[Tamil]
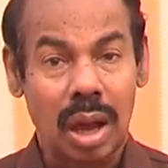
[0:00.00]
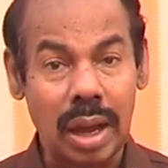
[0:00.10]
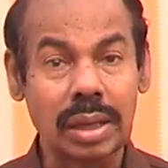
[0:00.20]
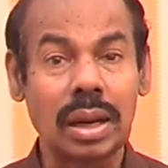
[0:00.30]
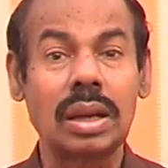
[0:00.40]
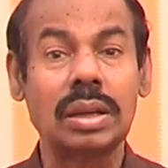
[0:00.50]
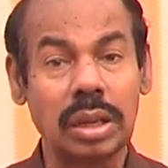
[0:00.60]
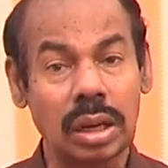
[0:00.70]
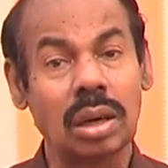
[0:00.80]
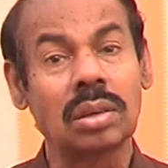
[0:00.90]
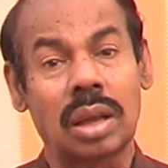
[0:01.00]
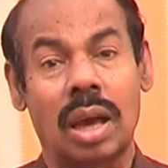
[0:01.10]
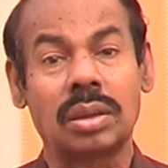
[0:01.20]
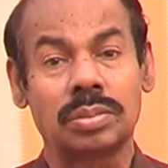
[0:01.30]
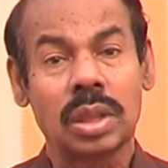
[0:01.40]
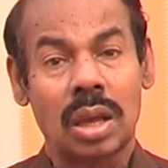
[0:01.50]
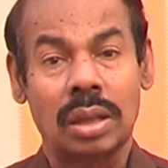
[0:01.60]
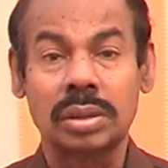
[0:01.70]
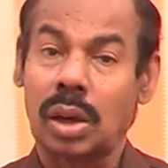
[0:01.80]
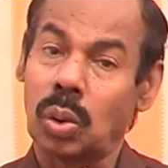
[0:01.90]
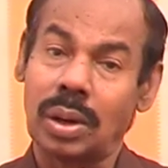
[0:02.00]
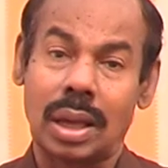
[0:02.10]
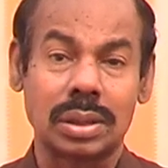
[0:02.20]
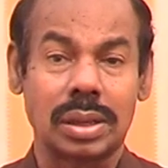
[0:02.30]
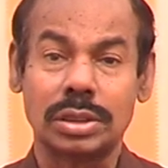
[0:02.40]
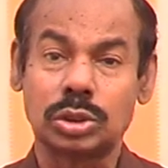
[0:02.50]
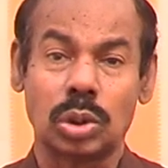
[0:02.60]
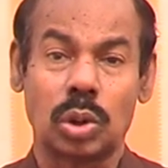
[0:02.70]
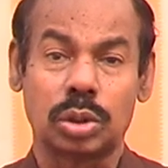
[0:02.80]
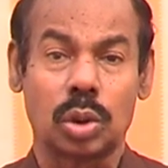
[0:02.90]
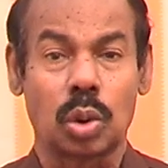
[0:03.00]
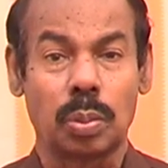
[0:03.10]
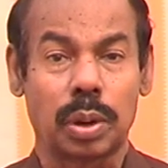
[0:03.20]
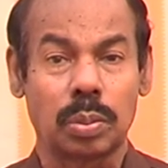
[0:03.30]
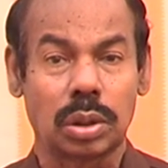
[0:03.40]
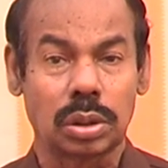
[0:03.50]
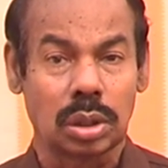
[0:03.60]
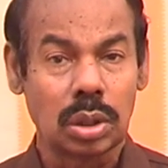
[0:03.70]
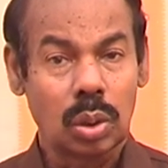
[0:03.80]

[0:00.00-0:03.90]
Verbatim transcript: ஆகினாலே நீங்களும் நானும் அந்த அருள்நாதர் இயேசுவை நோக்கி கூப்பிடும் பொழுது